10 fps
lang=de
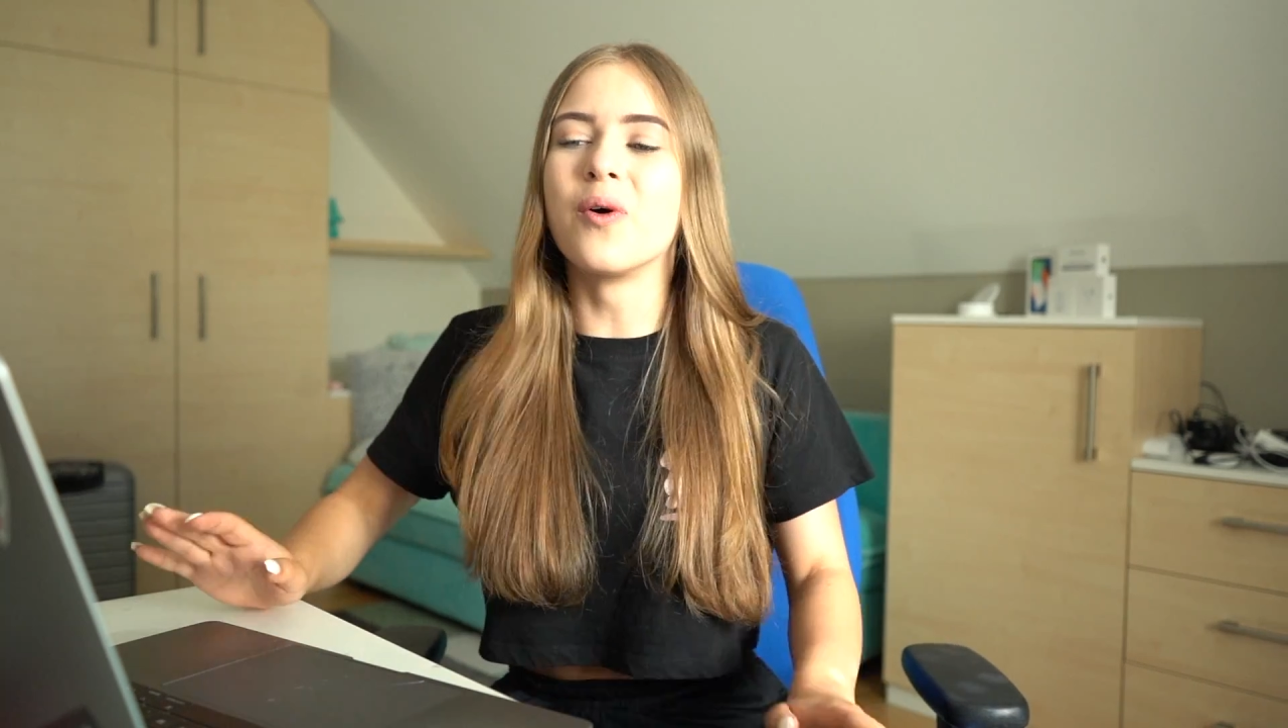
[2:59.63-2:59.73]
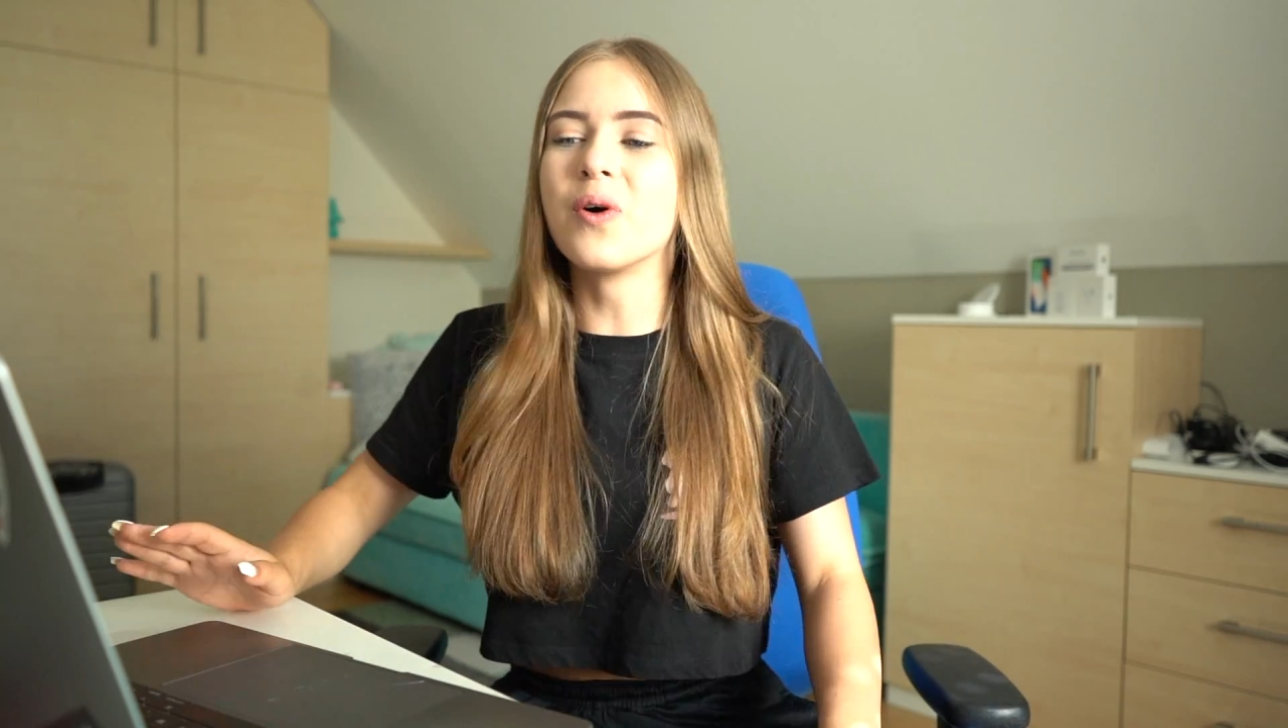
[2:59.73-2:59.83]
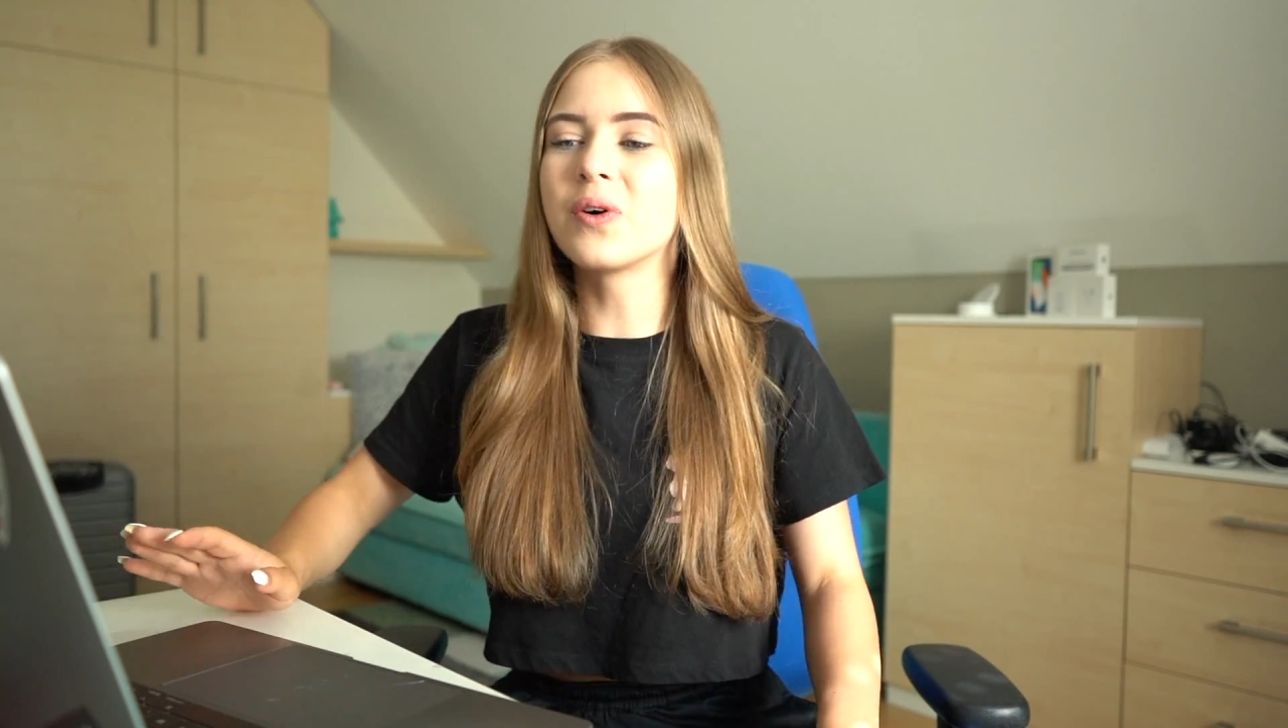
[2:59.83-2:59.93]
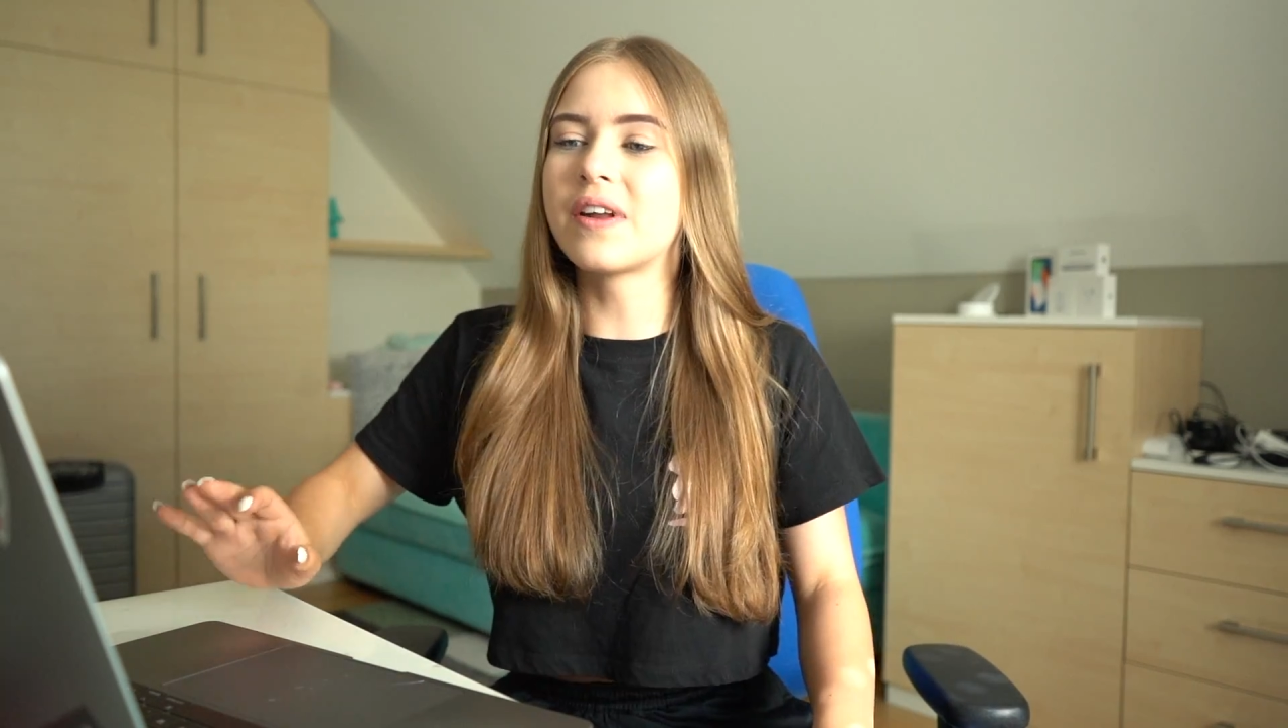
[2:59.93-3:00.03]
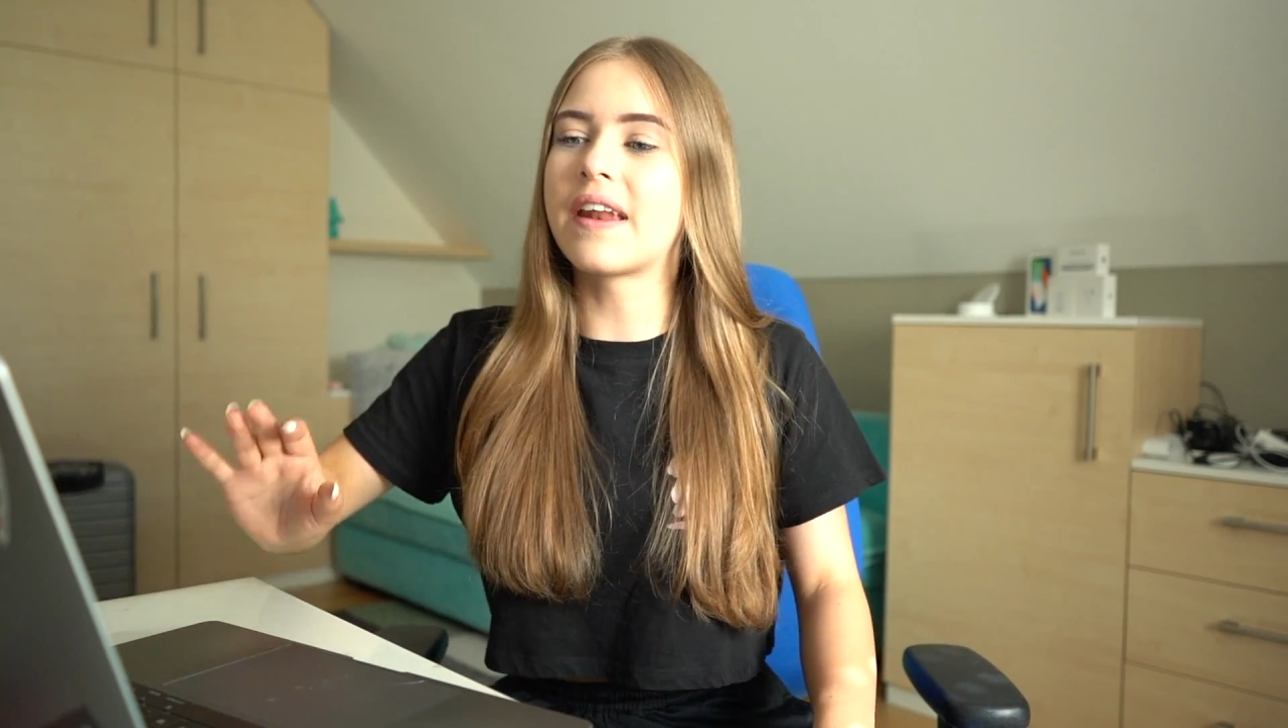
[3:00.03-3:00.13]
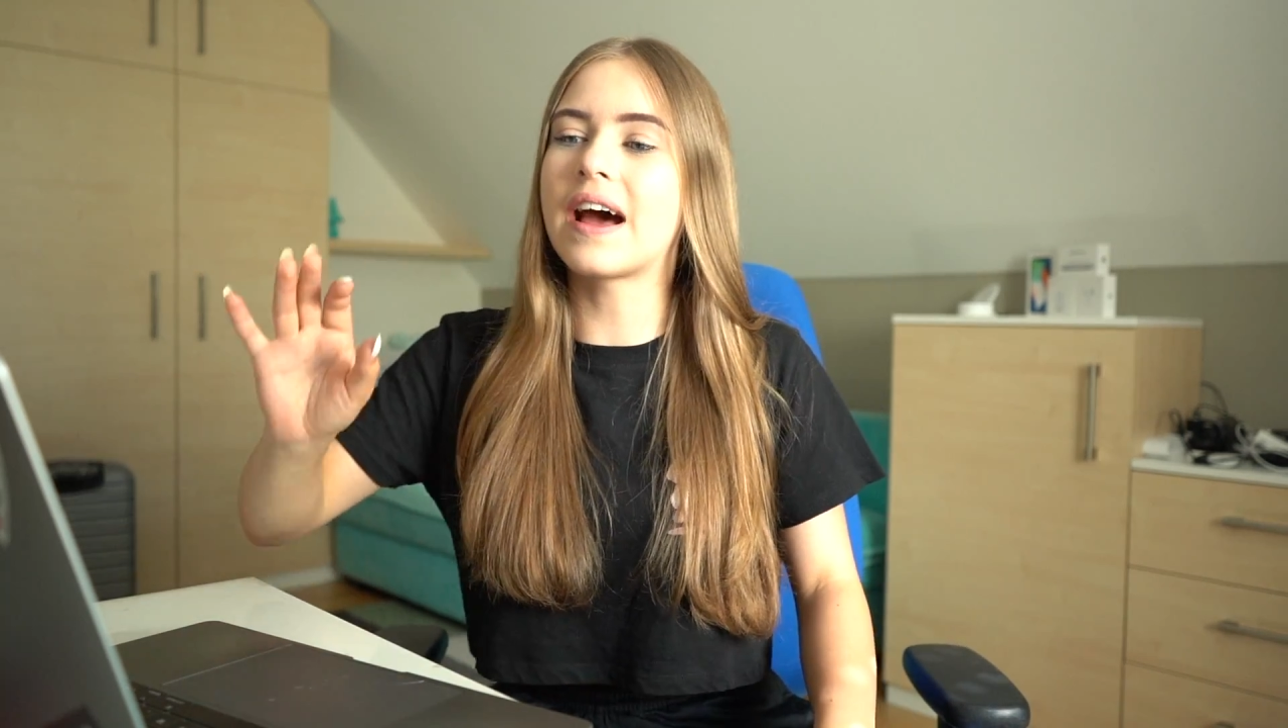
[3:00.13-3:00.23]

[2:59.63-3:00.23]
hoch und dann